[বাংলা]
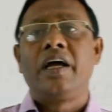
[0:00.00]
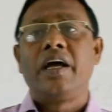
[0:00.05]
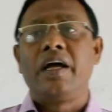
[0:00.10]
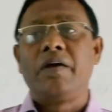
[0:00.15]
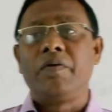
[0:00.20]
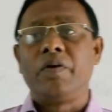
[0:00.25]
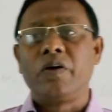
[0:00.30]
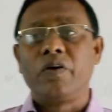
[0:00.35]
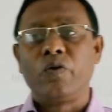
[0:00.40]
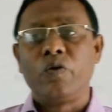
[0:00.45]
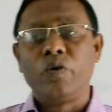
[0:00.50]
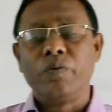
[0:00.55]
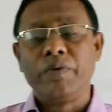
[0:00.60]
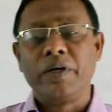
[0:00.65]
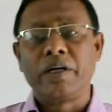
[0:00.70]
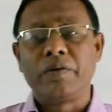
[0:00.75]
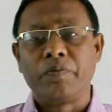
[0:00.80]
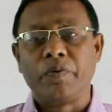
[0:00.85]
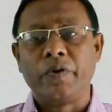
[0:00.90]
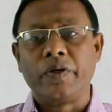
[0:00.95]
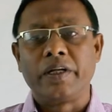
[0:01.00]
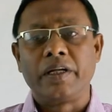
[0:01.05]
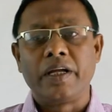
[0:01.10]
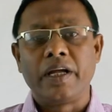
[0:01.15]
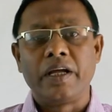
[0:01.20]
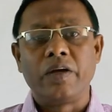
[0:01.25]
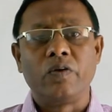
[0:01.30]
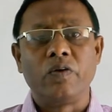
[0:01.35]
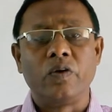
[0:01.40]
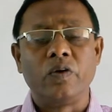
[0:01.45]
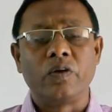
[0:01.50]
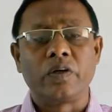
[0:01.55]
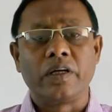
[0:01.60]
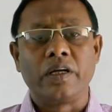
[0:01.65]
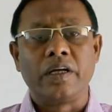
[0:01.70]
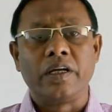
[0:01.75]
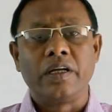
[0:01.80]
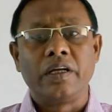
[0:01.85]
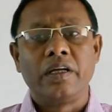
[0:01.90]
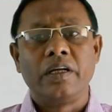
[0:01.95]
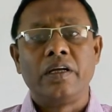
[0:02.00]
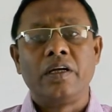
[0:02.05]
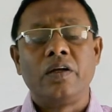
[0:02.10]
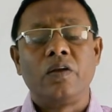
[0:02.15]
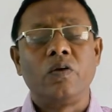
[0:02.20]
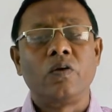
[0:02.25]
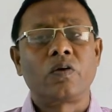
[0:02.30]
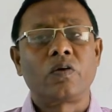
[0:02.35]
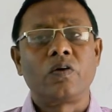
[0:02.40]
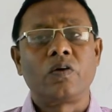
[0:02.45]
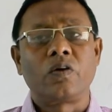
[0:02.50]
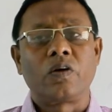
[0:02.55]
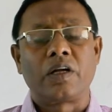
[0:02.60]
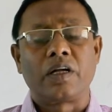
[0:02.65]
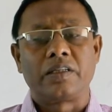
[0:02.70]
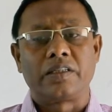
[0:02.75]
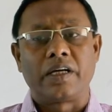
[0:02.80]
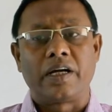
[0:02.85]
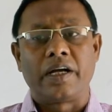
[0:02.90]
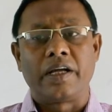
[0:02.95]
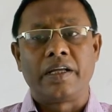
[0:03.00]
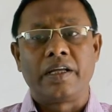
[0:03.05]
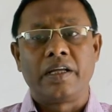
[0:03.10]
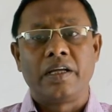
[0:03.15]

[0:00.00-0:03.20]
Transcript: এবং ঘুমের বড়ি এগুলোকে লক্ষ্য করা যায়